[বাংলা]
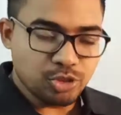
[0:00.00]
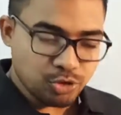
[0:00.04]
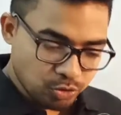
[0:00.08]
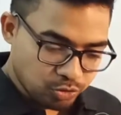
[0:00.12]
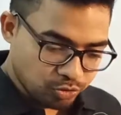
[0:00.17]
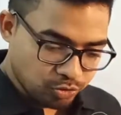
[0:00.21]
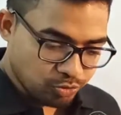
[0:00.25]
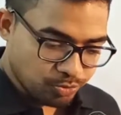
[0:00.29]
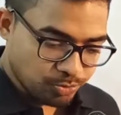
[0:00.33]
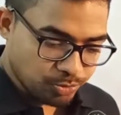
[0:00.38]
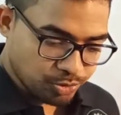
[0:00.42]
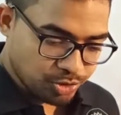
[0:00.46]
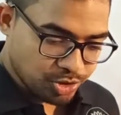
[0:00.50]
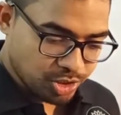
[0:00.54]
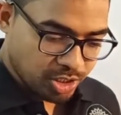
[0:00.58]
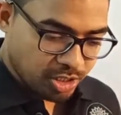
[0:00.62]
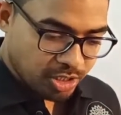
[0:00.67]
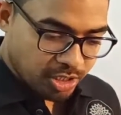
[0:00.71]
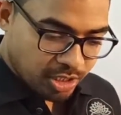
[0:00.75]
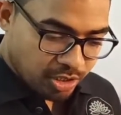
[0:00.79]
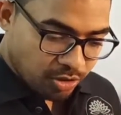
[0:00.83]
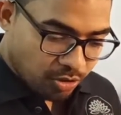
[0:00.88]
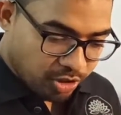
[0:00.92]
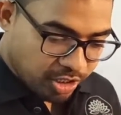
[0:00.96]
চতুর্ভুজে
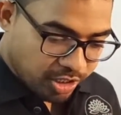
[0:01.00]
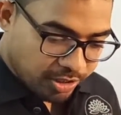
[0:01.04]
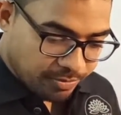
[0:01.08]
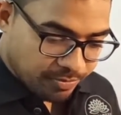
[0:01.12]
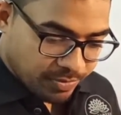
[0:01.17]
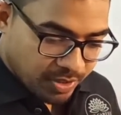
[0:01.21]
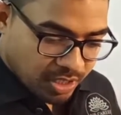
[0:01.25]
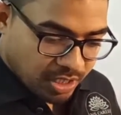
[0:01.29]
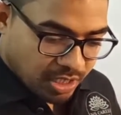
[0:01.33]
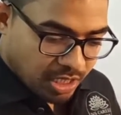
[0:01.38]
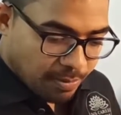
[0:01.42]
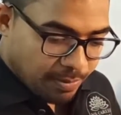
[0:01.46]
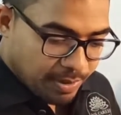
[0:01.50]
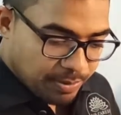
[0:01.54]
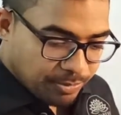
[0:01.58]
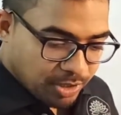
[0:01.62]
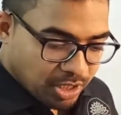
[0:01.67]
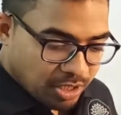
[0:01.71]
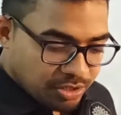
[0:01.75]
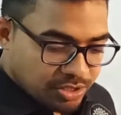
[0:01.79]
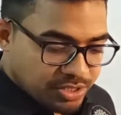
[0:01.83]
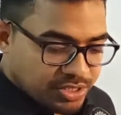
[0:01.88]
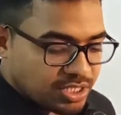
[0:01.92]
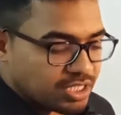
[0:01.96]
ওকে এবার
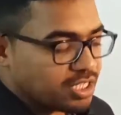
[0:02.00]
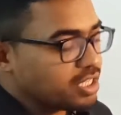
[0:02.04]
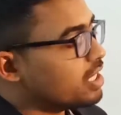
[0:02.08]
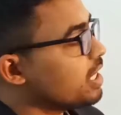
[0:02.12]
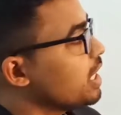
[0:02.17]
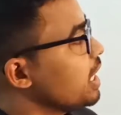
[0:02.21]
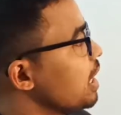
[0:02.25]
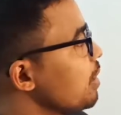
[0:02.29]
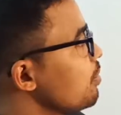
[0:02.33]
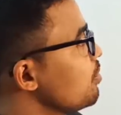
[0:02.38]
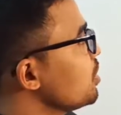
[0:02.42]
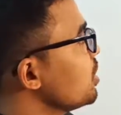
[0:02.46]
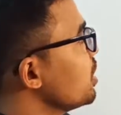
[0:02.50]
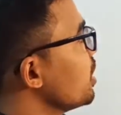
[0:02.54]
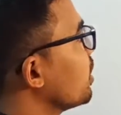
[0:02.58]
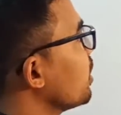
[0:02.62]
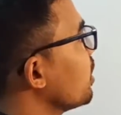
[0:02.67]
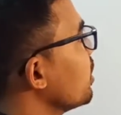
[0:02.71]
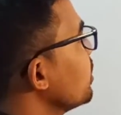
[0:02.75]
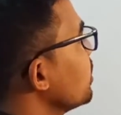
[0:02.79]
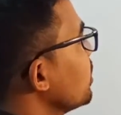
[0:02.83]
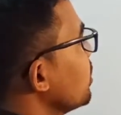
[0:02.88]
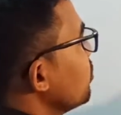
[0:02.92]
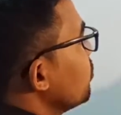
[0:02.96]
বলা রয়েছে কি এ বি
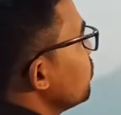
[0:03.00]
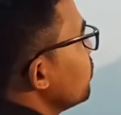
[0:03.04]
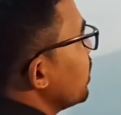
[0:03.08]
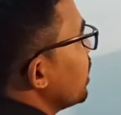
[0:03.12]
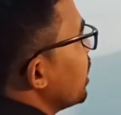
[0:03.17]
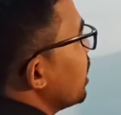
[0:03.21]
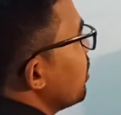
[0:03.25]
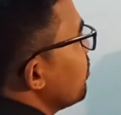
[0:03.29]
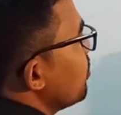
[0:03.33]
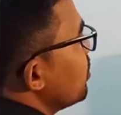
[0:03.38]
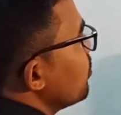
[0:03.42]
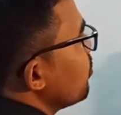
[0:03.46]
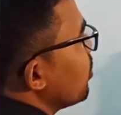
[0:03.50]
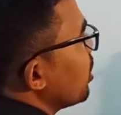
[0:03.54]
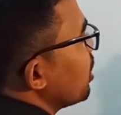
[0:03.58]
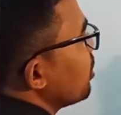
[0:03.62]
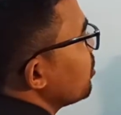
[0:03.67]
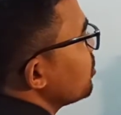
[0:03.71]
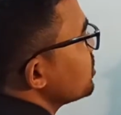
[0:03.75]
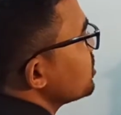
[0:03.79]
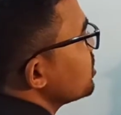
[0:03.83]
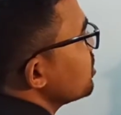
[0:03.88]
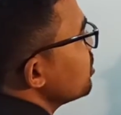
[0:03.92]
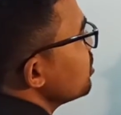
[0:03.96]
এখানে কিন্তু এ বি বলা
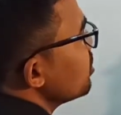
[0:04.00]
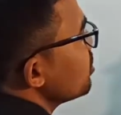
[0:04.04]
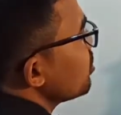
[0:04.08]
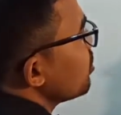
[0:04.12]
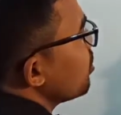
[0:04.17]
রয়েছে